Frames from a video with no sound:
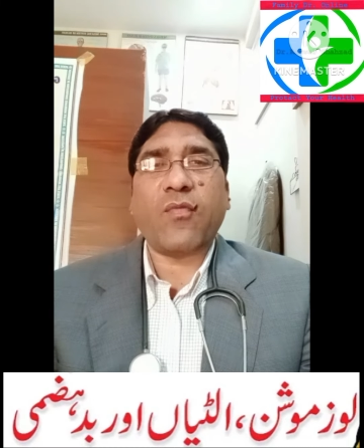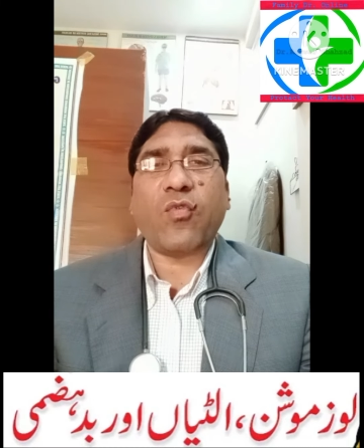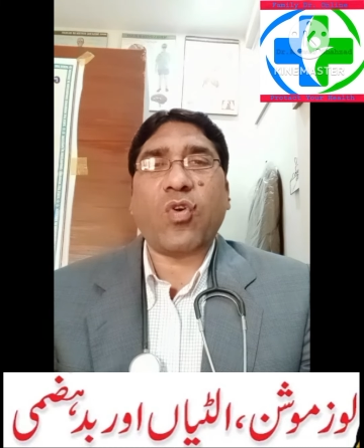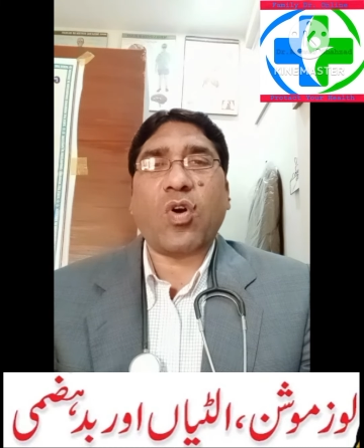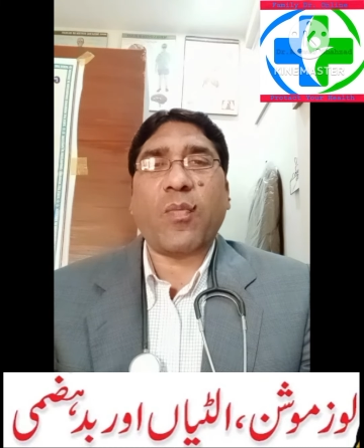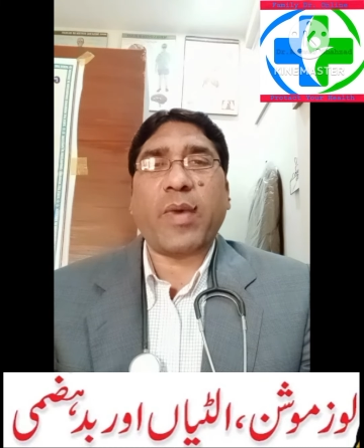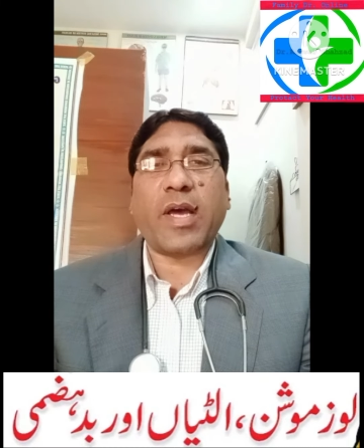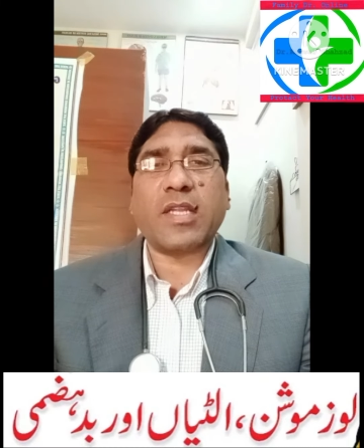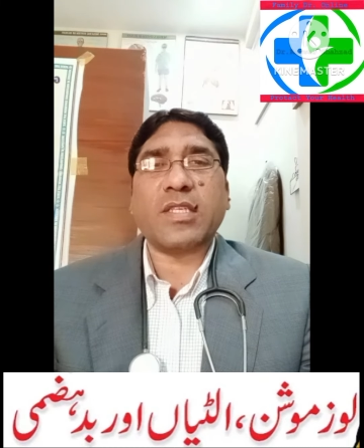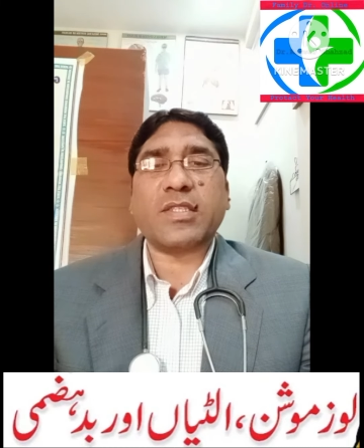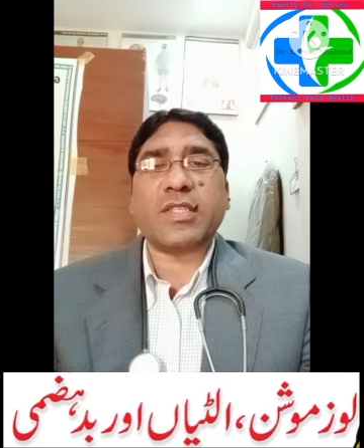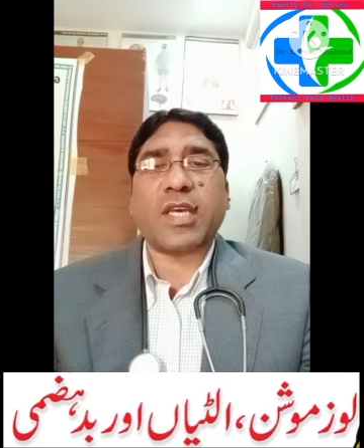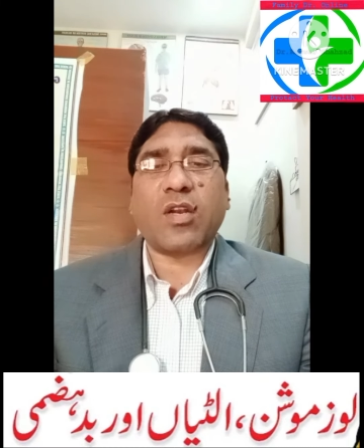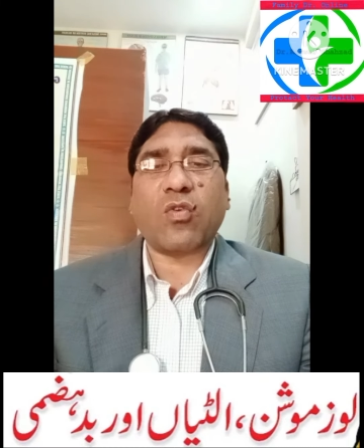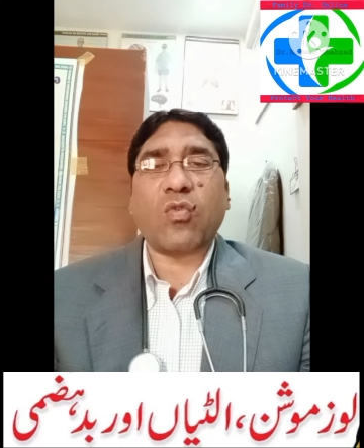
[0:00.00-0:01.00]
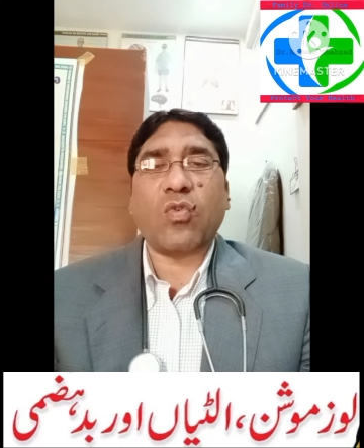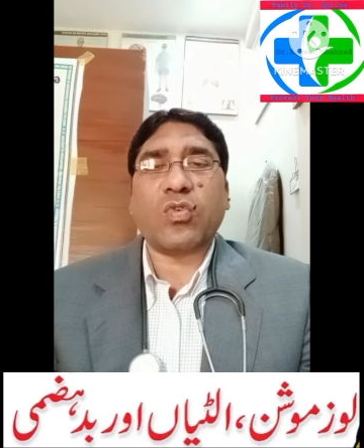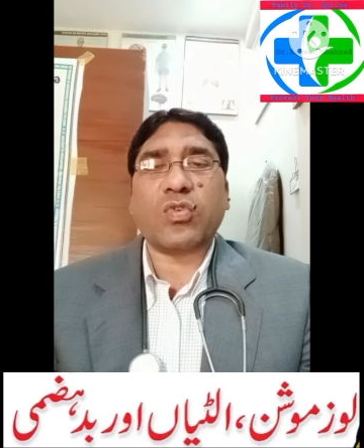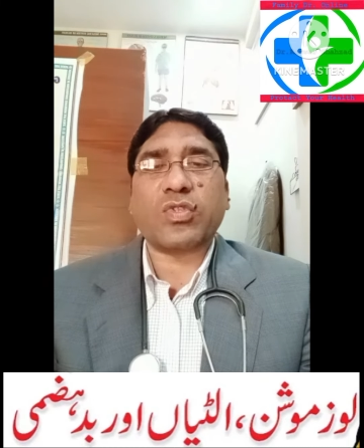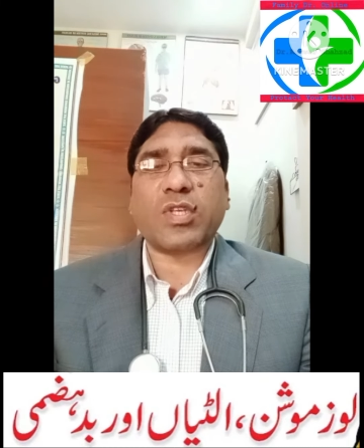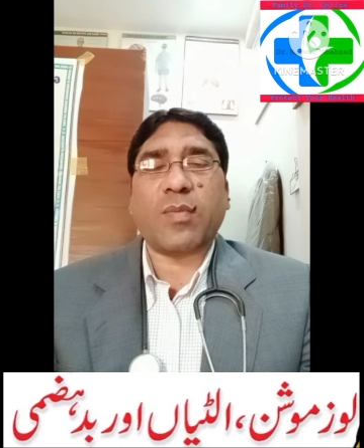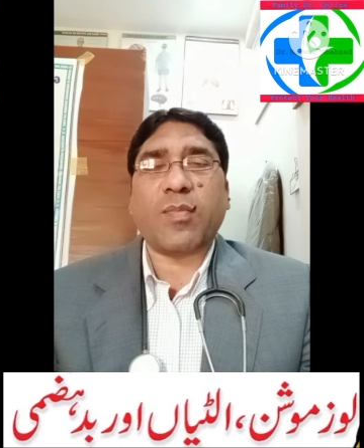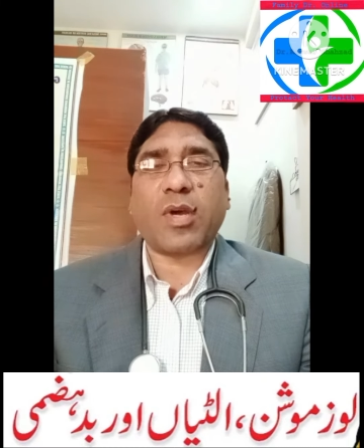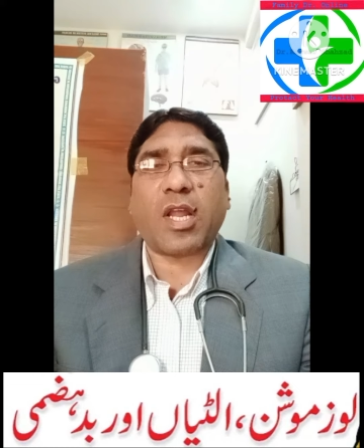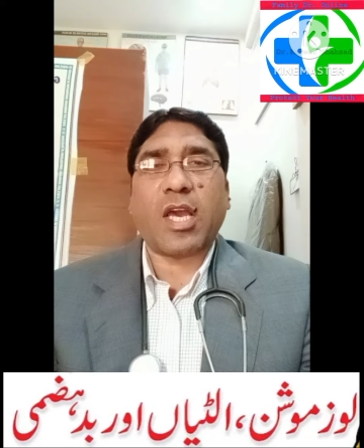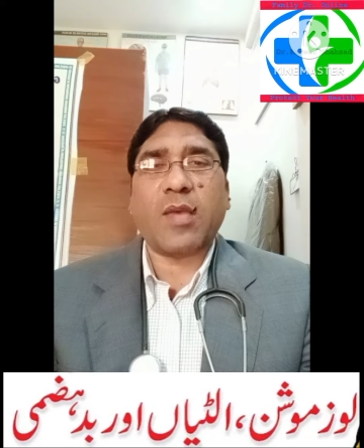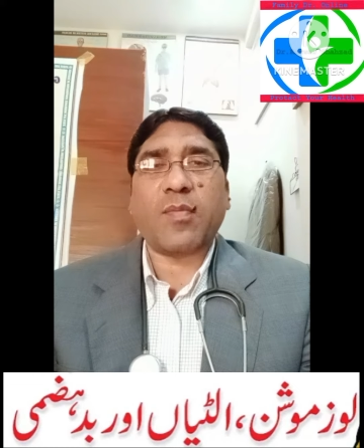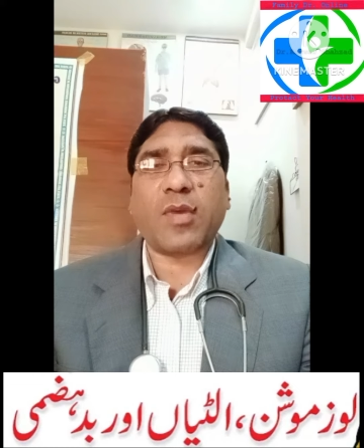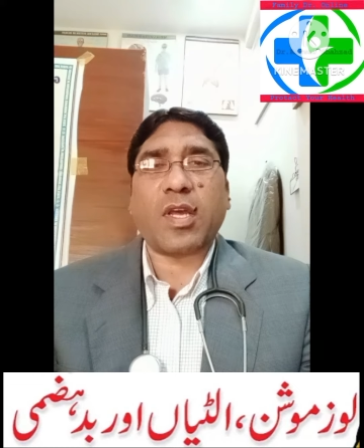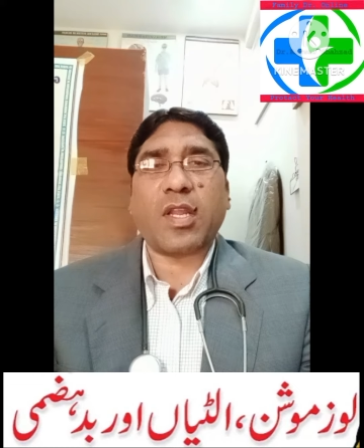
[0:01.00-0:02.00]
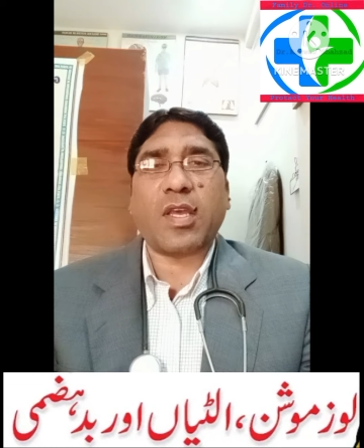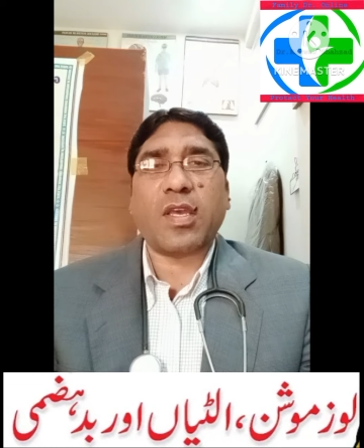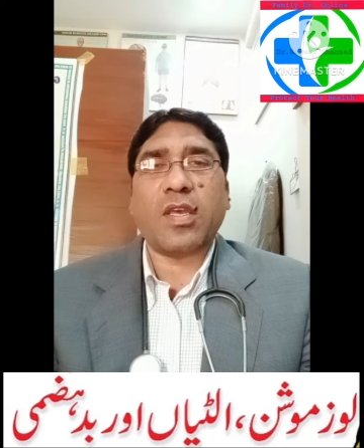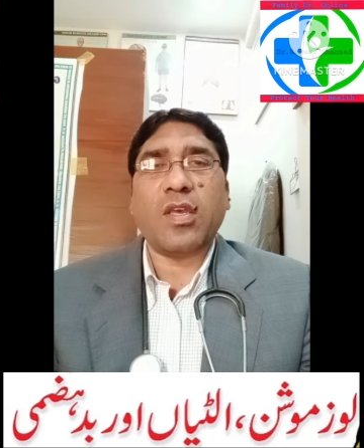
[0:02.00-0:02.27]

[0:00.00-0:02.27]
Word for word: वो हमारे इस चैनल को सब्सक्राइब करें